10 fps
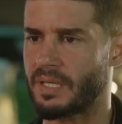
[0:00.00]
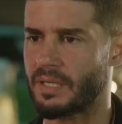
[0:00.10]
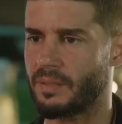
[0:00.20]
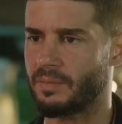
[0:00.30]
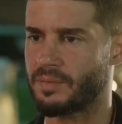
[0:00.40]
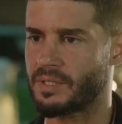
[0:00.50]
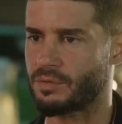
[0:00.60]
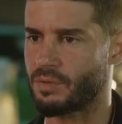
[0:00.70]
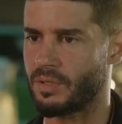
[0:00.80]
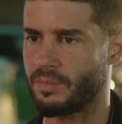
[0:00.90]
bir derdi ama bize
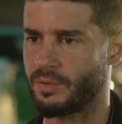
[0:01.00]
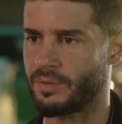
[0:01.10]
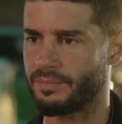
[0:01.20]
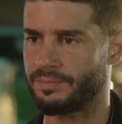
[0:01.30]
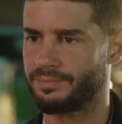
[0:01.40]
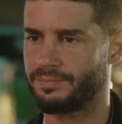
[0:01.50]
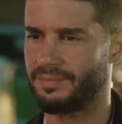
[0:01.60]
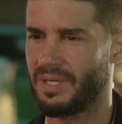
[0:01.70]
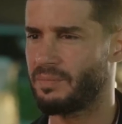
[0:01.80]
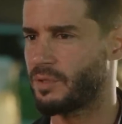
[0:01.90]
söylemiyor.
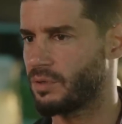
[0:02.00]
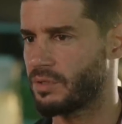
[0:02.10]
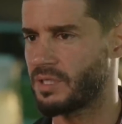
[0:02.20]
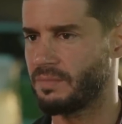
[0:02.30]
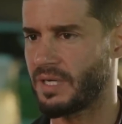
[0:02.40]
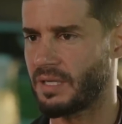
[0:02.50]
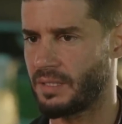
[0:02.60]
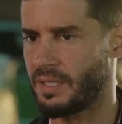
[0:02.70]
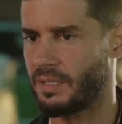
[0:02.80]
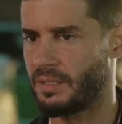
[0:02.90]
Ben bir konuşayım
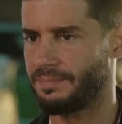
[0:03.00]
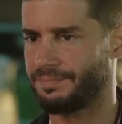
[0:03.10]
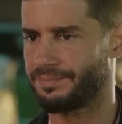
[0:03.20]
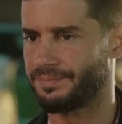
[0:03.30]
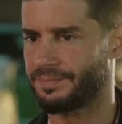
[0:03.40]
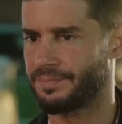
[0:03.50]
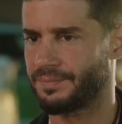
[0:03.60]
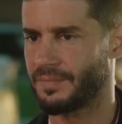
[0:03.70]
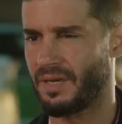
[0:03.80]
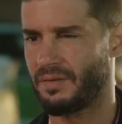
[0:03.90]
derdini anlayayım.
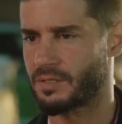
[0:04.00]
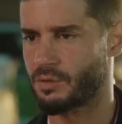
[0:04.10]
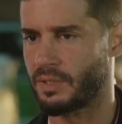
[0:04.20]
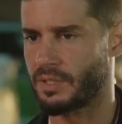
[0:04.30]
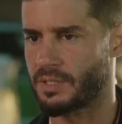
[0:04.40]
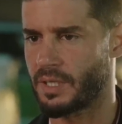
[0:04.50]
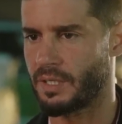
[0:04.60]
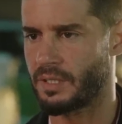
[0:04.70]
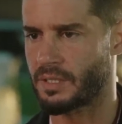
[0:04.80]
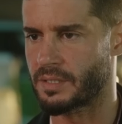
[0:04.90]
Avans kolay iş
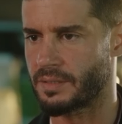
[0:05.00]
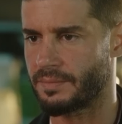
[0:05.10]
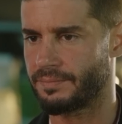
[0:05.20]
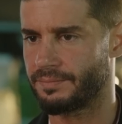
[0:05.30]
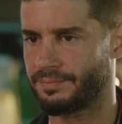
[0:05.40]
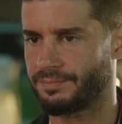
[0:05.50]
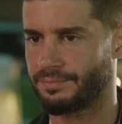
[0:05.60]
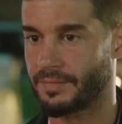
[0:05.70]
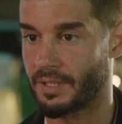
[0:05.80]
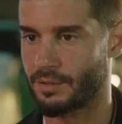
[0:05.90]
hallederiz.
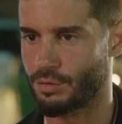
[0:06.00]
Hadi